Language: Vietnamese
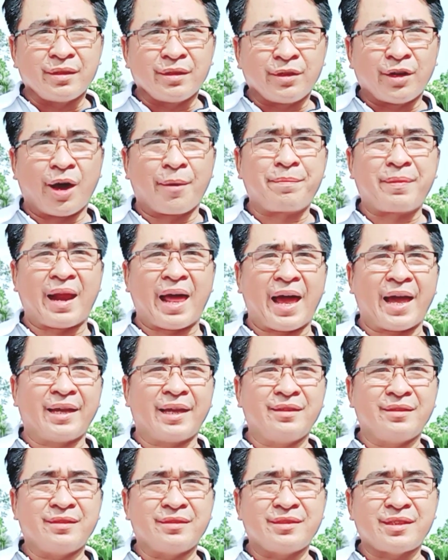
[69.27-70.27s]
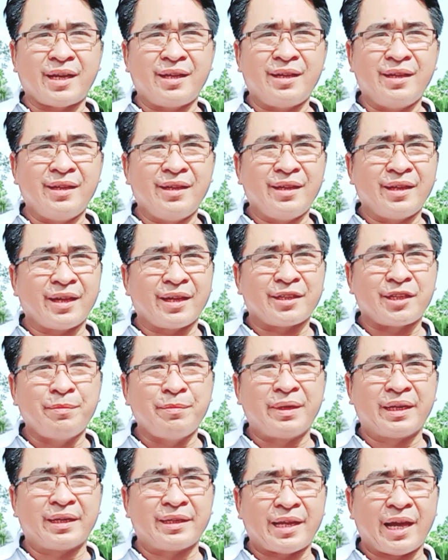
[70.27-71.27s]
nộp lại giấy chứng
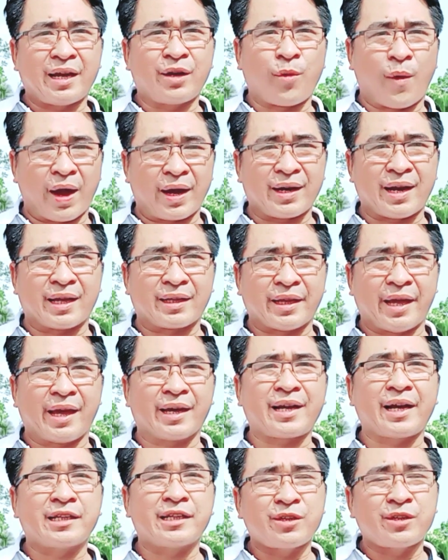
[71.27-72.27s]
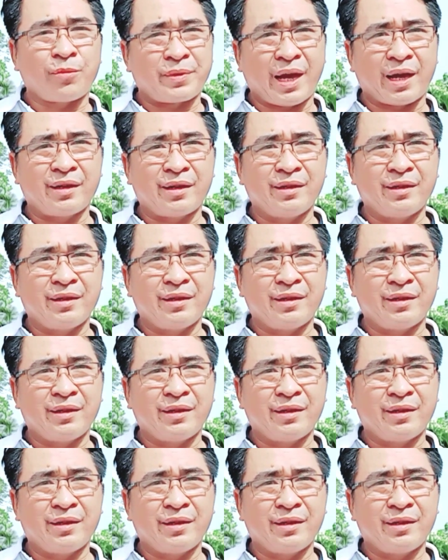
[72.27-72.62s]
minh nhân dân hoặc là thẻ căn cước công dân